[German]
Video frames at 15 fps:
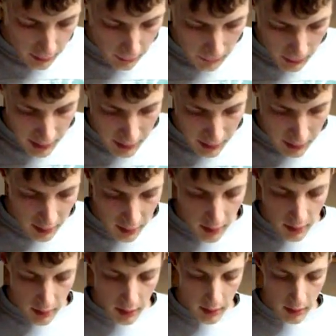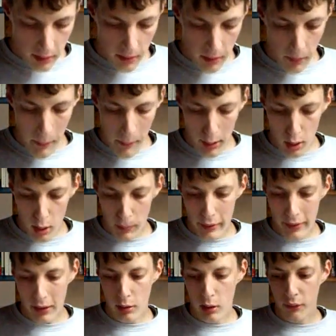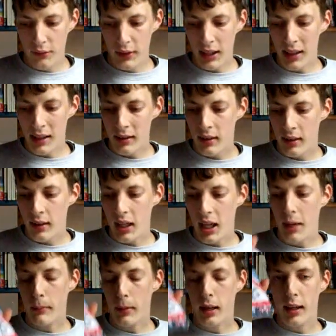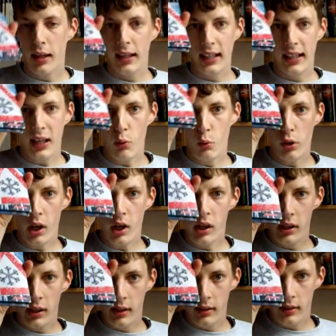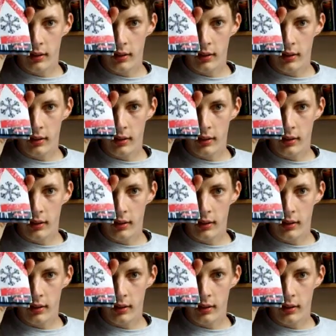Zum einen zweimal Kommissar Klopfdinger, einmal Rauhnacht